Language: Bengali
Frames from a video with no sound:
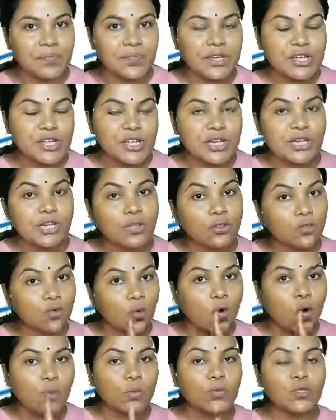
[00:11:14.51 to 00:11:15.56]
সেটা কিন্তু
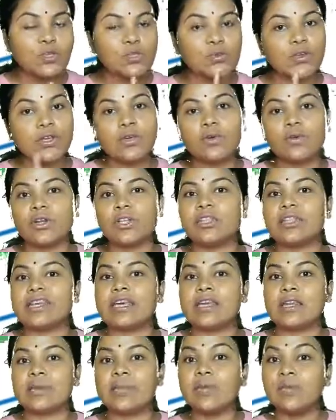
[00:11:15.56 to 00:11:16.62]
অবশ্যই করে দেখে
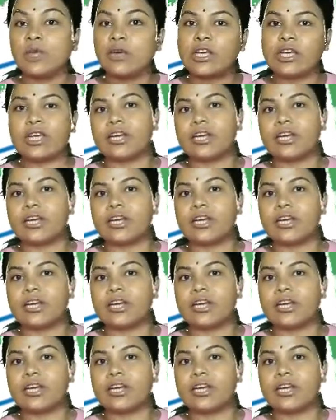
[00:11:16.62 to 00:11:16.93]
নেবে পরীক্ষার